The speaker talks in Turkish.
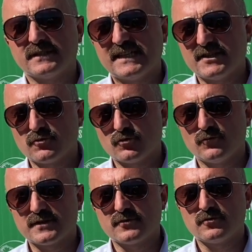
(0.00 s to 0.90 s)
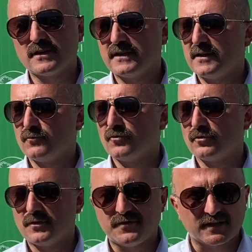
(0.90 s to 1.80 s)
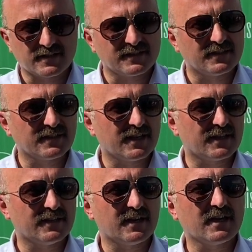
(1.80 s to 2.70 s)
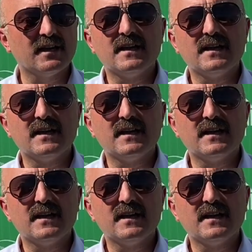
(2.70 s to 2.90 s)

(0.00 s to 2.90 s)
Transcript: tenis turnuvası düzenleyip bu konuda farkındalık yaratarak